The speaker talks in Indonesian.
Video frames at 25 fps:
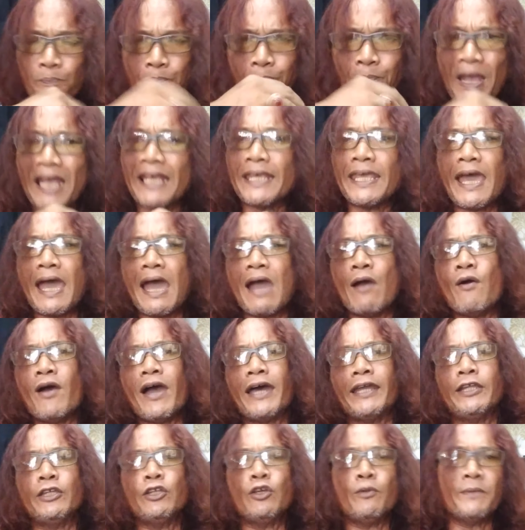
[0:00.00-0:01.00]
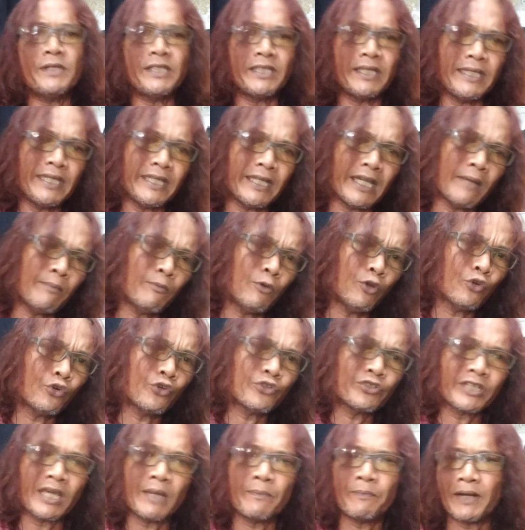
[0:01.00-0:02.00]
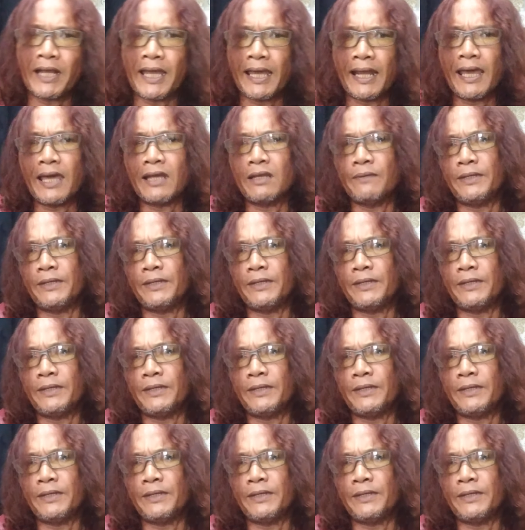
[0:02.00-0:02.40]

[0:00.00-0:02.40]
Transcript: payah awak adanya menjernihkan meluruskan perkara